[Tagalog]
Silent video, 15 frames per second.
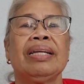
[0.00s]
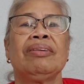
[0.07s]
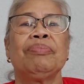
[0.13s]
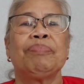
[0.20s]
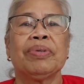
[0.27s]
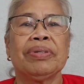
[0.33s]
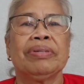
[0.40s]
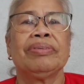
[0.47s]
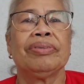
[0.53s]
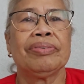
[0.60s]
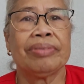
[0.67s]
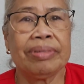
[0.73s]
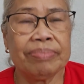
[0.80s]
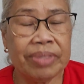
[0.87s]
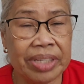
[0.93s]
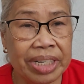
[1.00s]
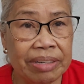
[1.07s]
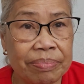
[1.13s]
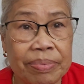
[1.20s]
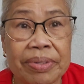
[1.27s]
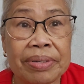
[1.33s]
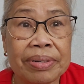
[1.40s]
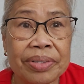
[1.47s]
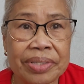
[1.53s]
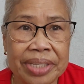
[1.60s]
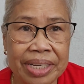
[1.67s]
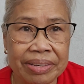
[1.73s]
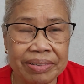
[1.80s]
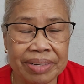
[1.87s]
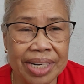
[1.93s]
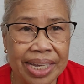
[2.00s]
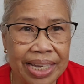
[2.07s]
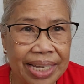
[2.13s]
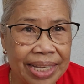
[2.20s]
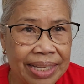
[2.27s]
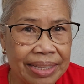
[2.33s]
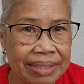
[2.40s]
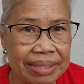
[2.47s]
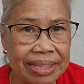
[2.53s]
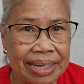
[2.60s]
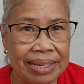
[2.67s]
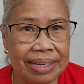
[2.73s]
Hello po, good morning po sa inyong lahat.